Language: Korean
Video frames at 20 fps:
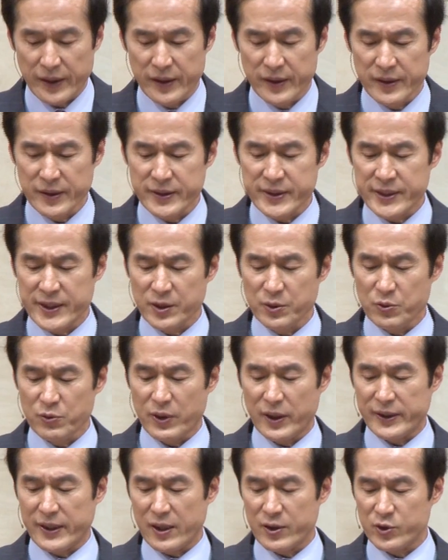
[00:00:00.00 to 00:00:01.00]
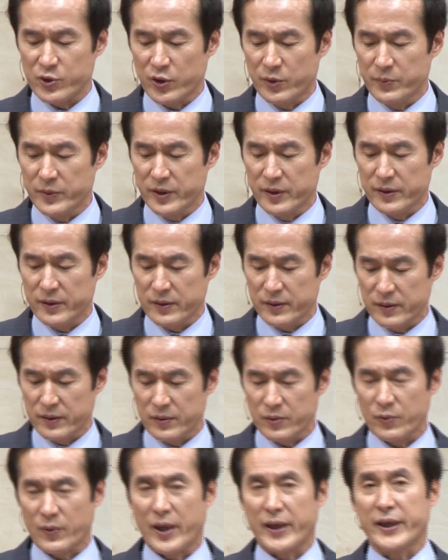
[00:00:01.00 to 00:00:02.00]
이거는 친구가 될 수 없는
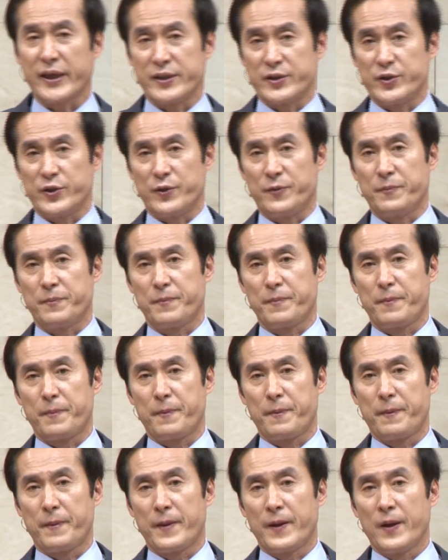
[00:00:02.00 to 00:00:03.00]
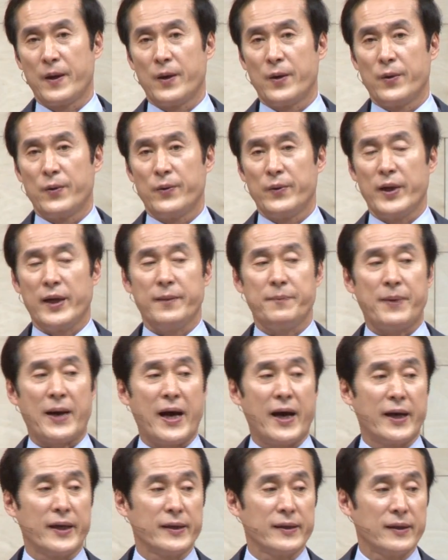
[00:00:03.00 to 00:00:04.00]
관계지왜
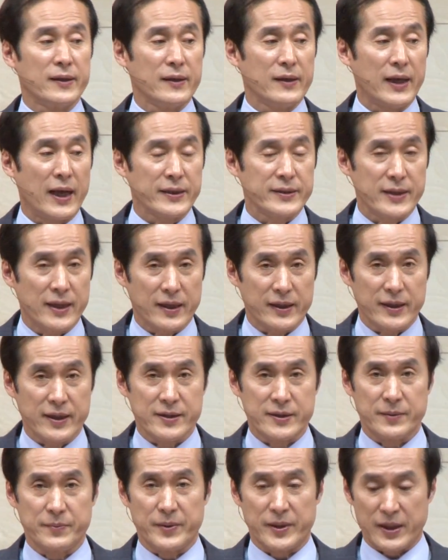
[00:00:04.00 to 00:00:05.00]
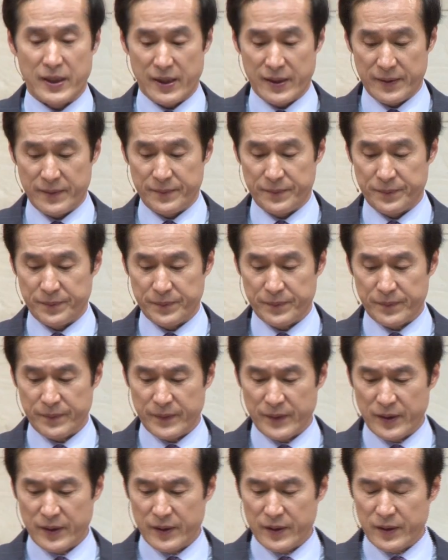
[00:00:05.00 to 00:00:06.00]
반응을 하지 않겠습니까?
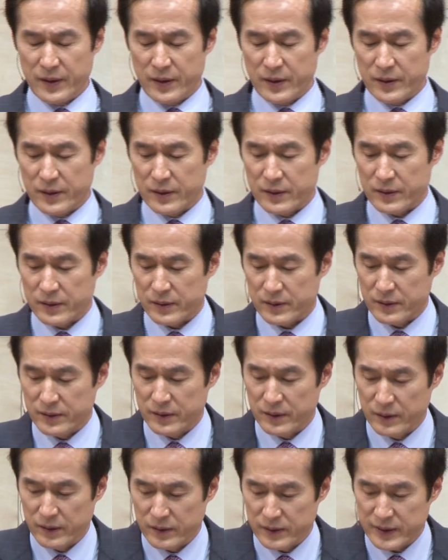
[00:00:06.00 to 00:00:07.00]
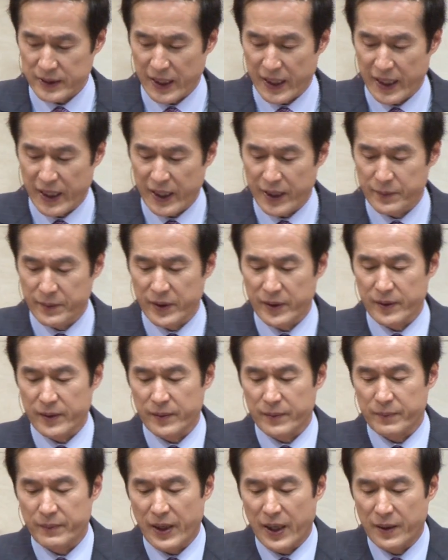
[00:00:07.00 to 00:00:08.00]
그
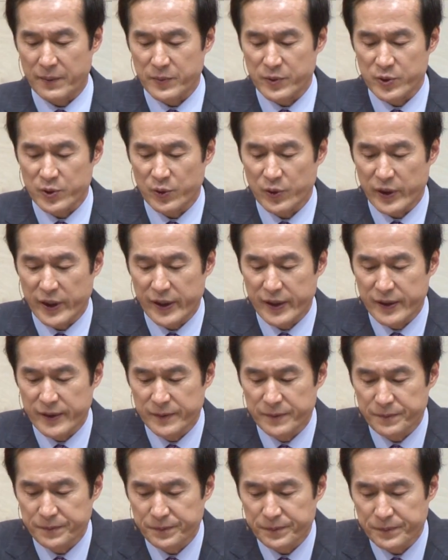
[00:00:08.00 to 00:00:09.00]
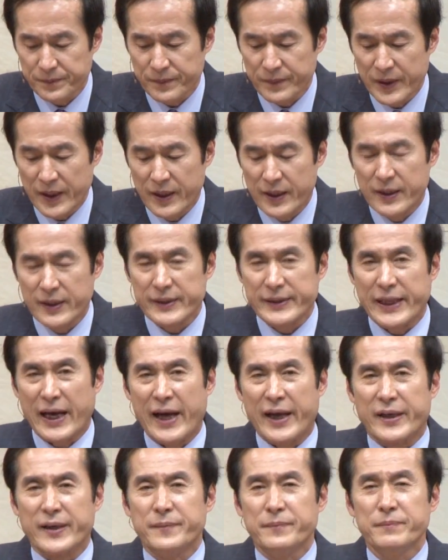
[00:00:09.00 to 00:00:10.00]
사람의 마음 속에는
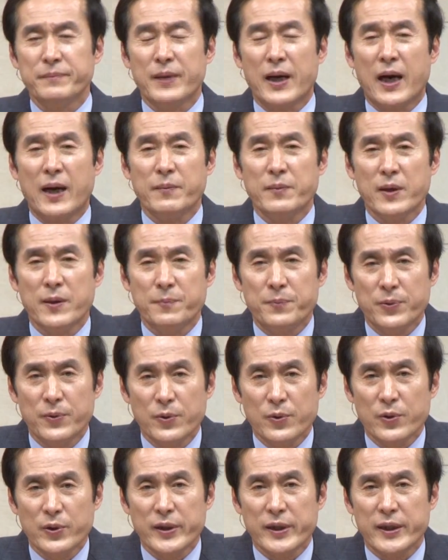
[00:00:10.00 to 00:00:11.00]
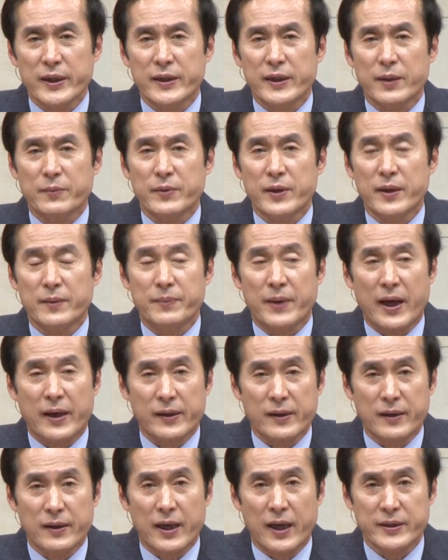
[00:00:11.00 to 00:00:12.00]
다른 마음을 품고 있기 때문에
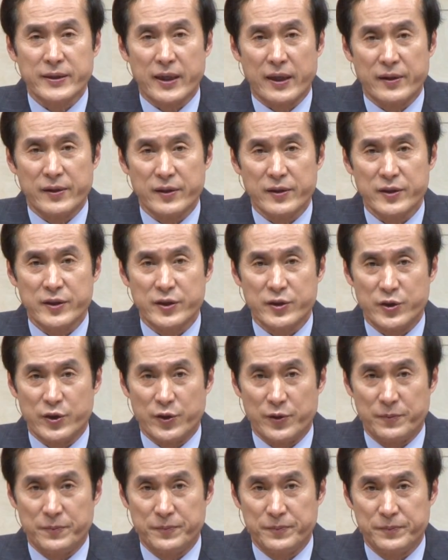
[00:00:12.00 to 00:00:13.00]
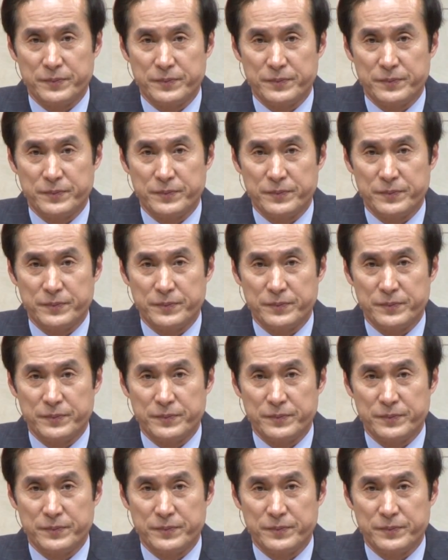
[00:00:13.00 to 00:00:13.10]
반응을 하지 않는 것이죠.